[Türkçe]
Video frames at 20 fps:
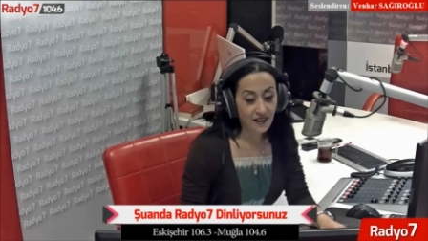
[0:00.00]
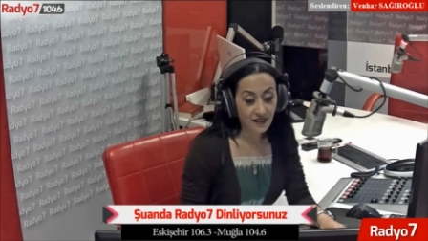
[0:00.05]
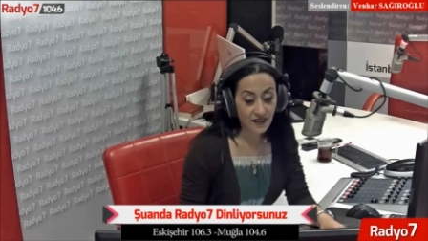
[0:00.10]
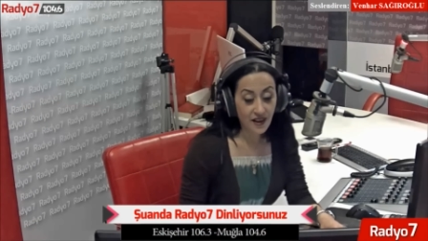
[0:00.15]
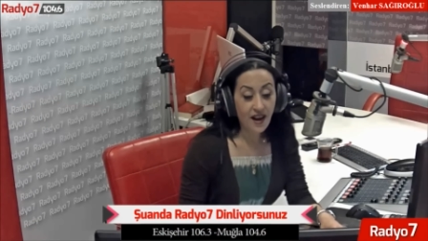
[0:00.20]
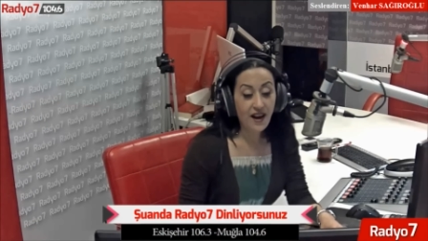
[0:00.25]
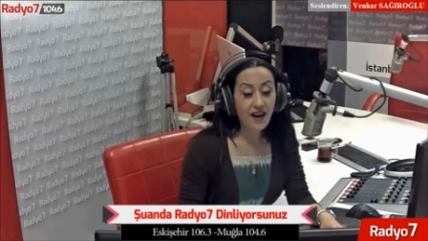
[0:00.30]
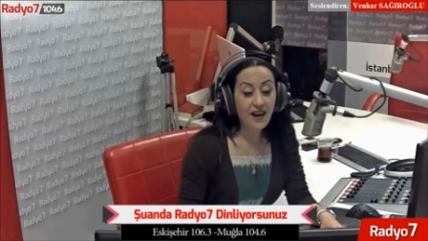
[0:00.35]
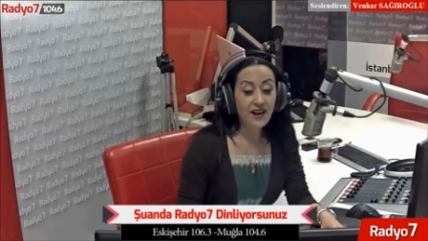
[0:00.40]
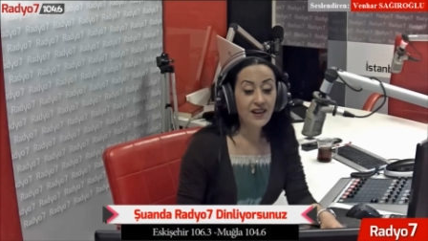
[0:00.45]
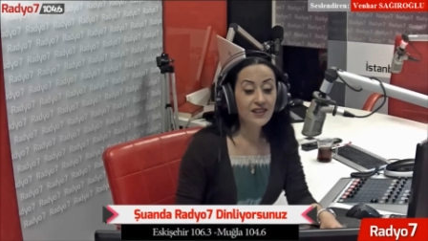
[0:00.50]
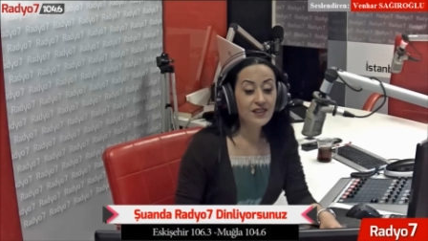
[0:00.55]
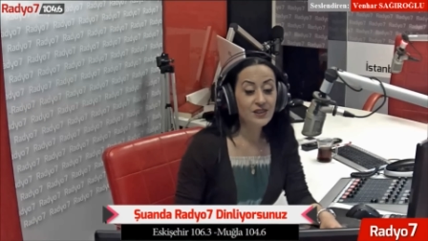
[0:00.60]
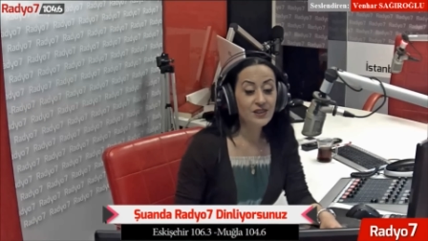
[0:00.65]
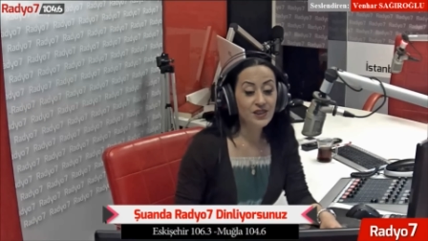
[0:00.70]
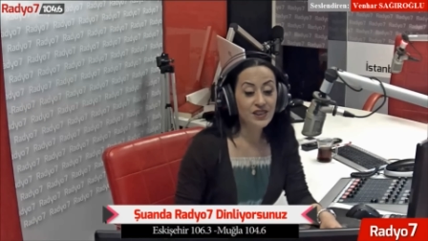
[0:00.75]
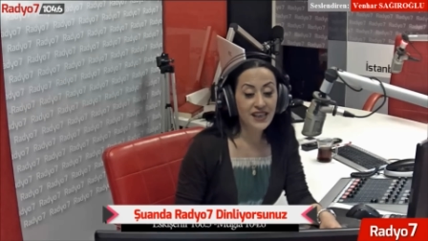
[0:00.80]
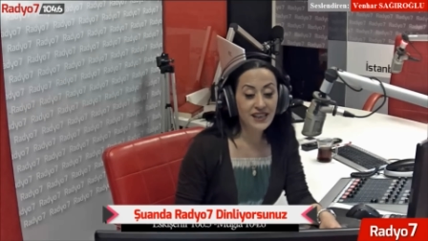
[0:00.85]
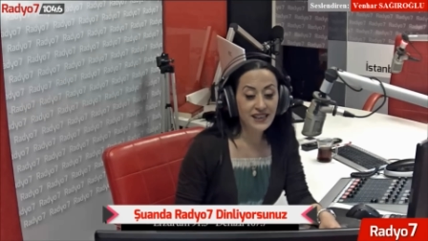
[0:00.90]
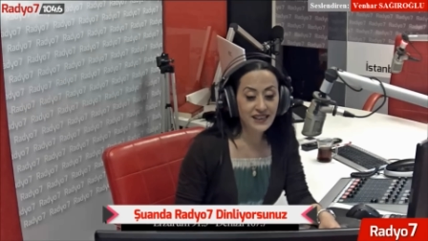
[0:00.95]
daha ağır
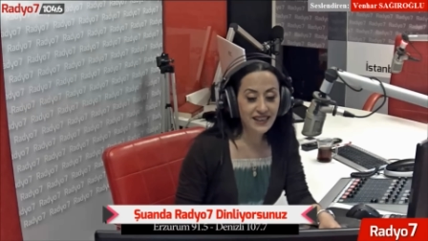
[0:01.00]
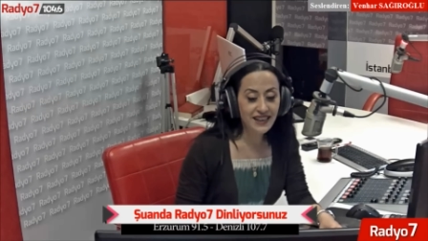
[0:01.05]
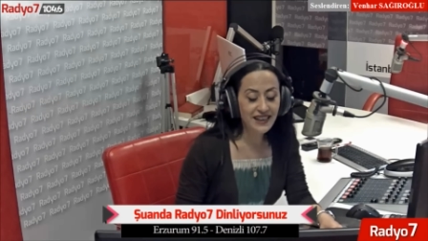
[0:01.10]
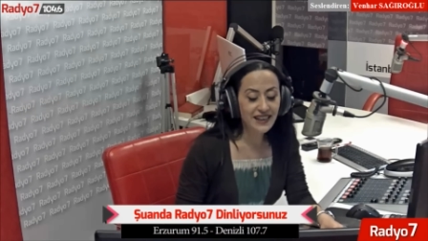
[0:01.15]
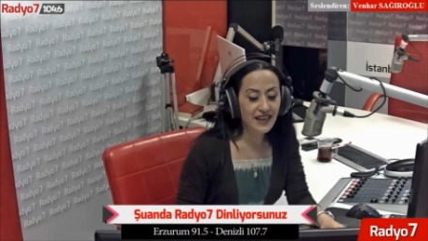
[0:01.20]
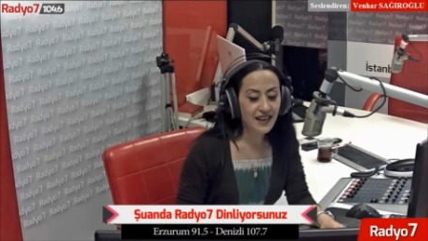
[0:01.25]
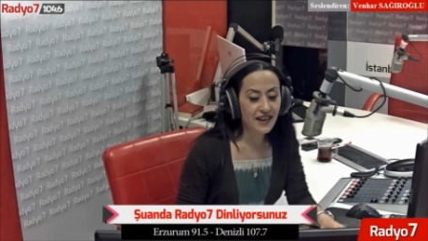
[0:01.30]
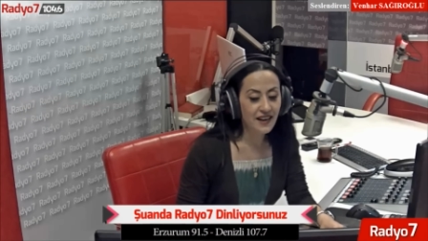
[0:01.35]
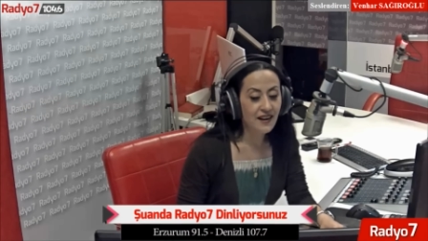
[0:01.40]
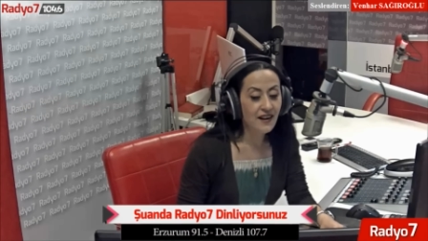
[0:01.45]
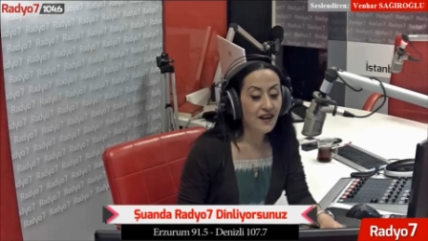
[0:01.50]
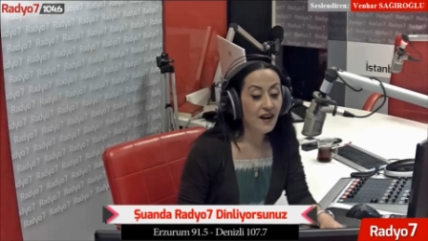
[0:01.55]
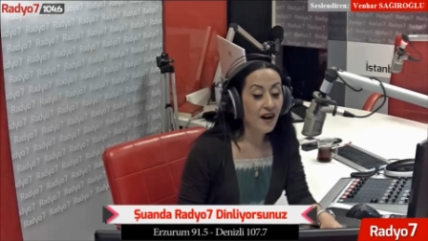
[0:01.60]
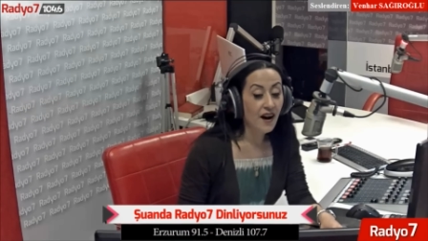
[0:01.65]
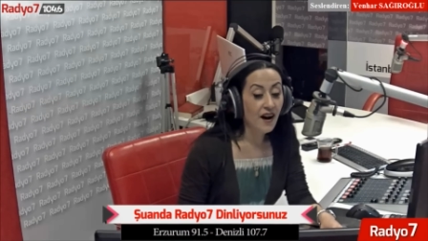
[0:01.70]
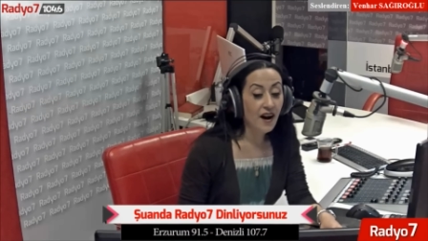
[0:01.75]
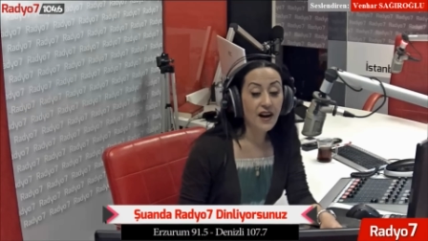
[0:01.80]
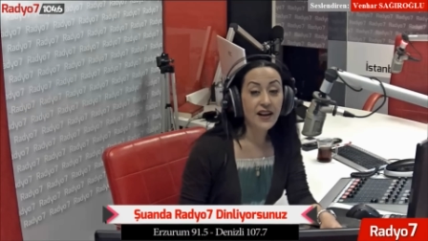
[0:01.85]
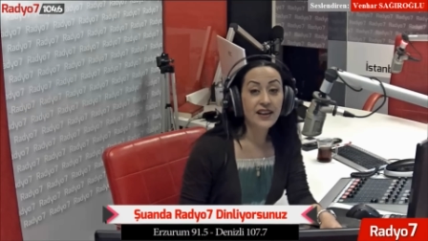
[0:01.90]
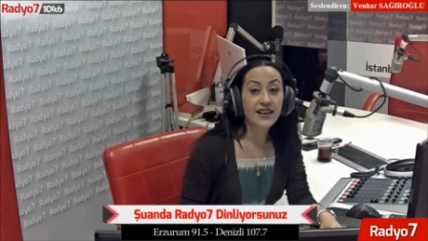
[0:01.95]
şekliyle
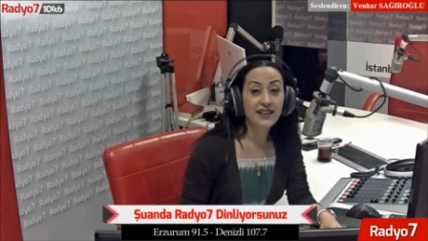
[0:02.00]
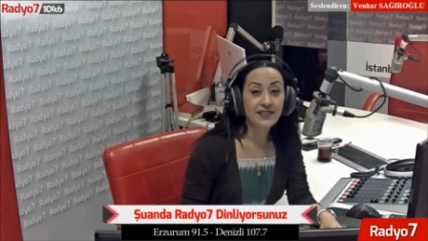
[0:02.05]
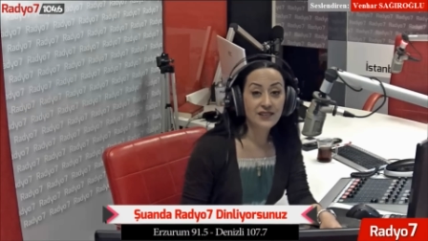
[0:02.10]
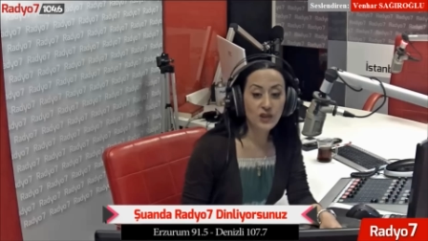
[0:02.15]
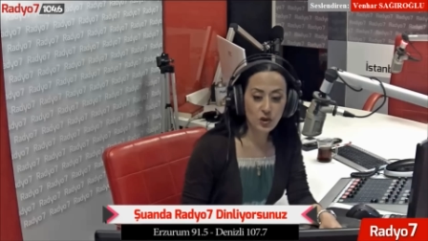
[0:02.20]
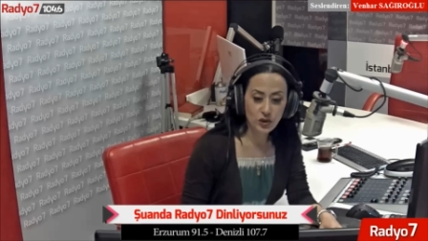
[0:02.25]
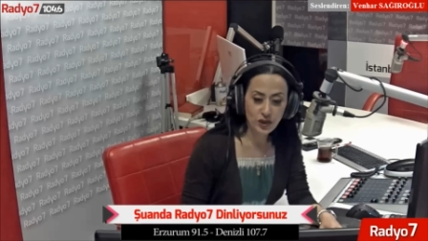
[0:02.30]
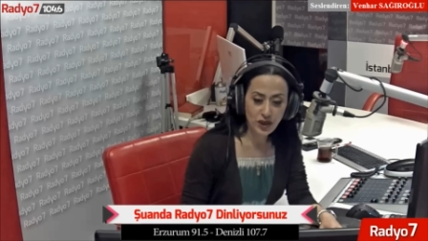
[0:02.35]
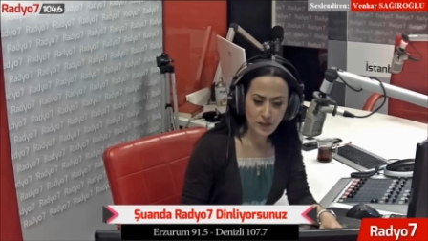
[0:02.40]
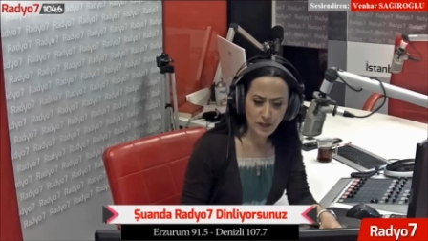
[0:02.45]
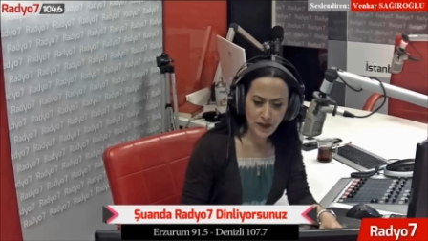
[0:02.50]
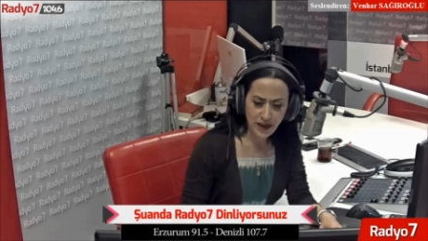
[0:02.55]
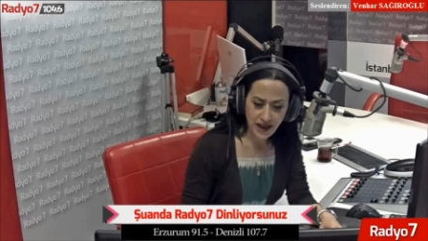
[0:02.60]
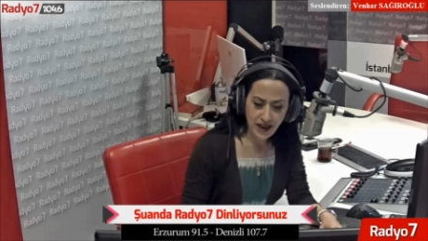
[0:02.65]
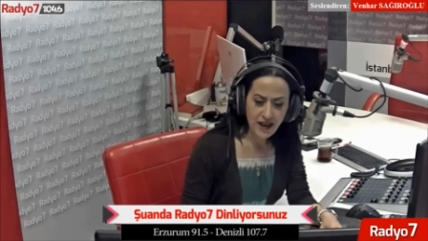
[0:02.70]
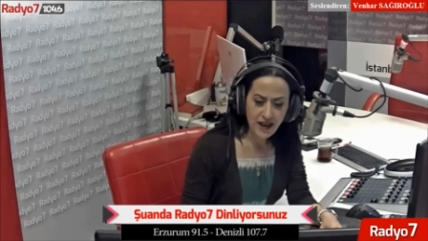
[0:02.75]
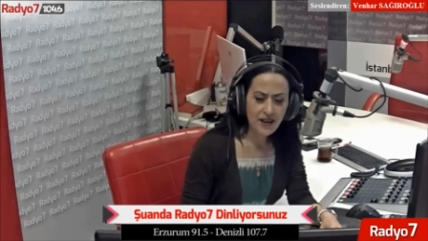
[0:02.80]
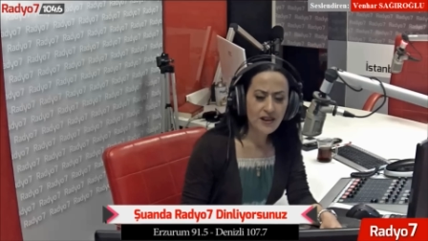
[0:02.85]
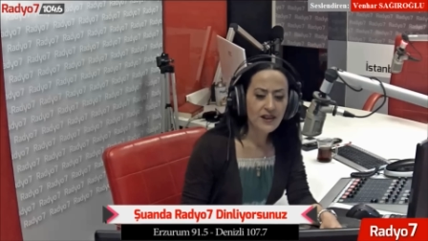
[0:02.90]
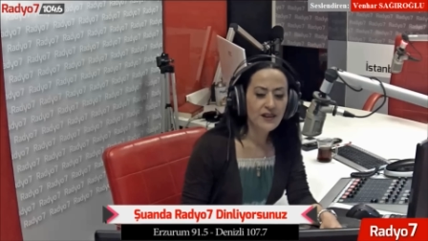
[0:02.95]
ahirette
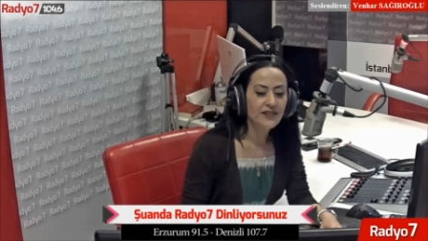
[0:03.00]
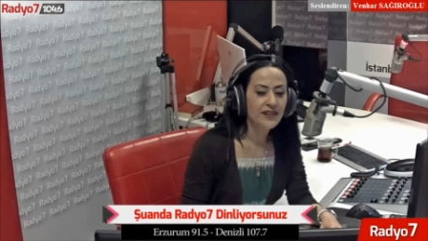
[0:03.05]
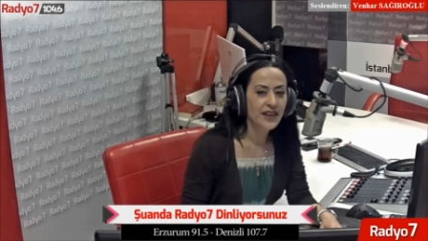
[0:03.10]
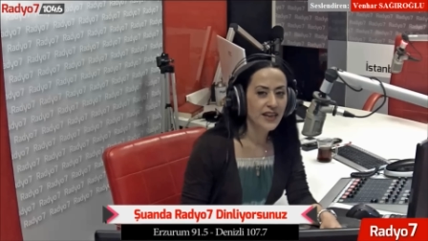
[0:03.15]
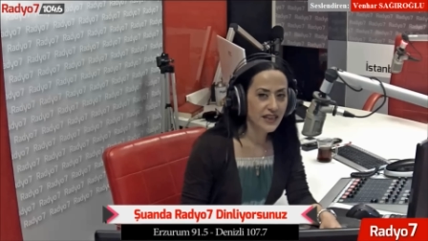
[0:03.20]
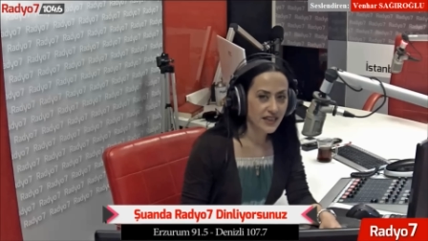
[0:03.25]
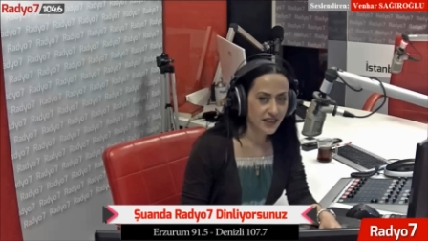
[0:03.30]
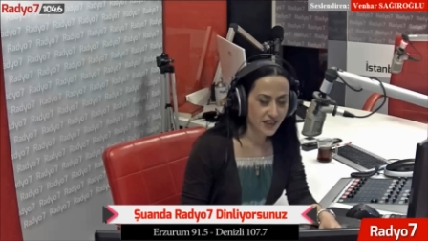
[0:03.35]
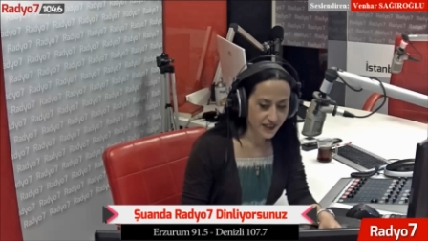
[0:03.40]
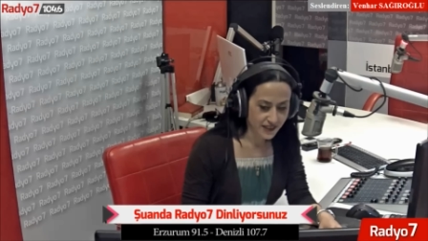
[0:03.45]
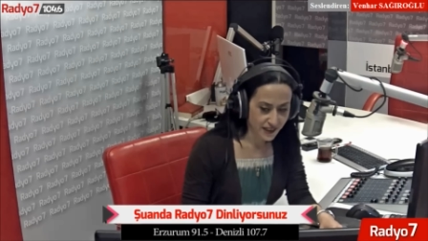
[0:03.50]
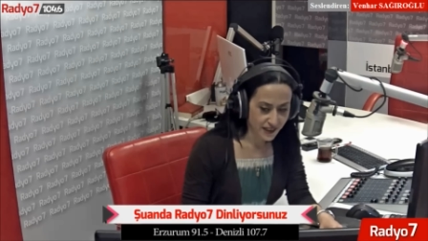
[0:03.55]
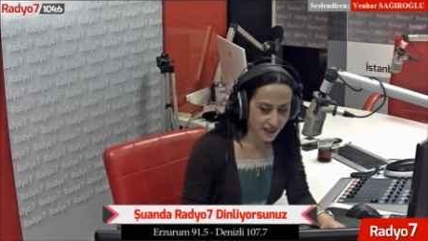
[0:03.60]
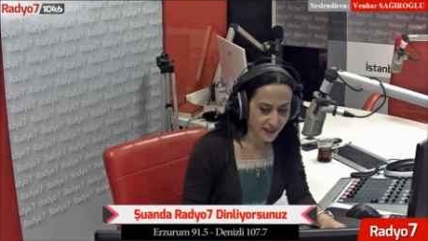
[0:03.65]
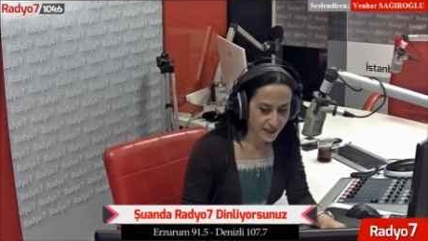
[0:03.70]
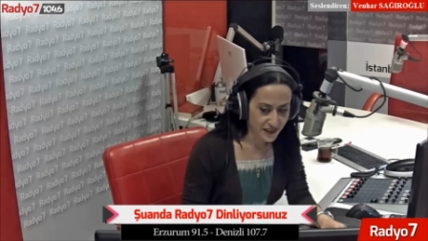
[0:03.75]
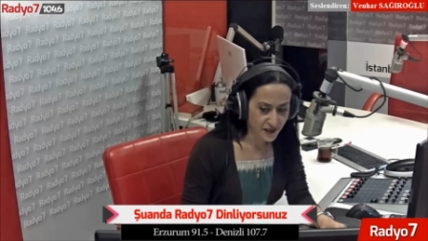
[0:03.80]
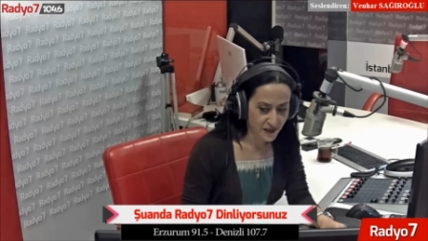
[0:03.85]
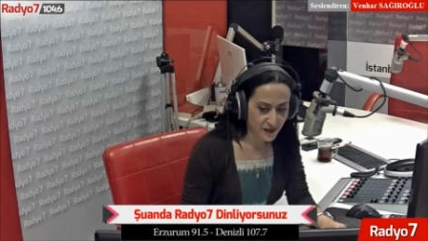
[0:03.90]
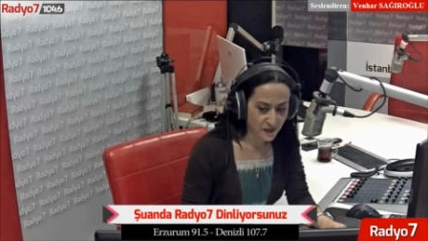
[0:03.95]
ödemeye tehir
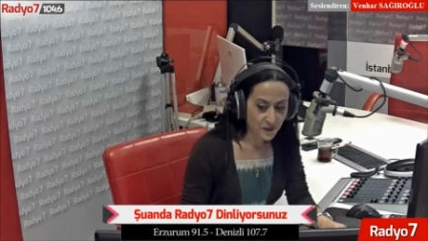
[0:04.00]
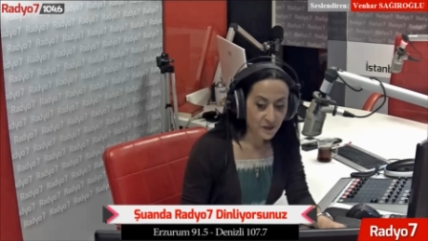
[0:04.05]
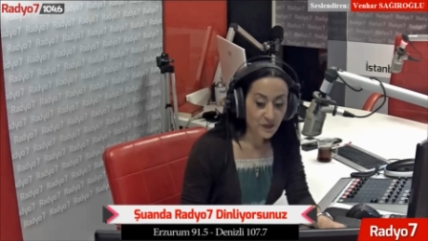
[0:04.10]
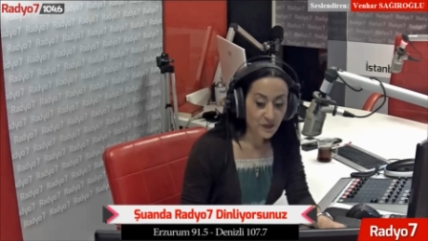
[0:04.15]
edilir.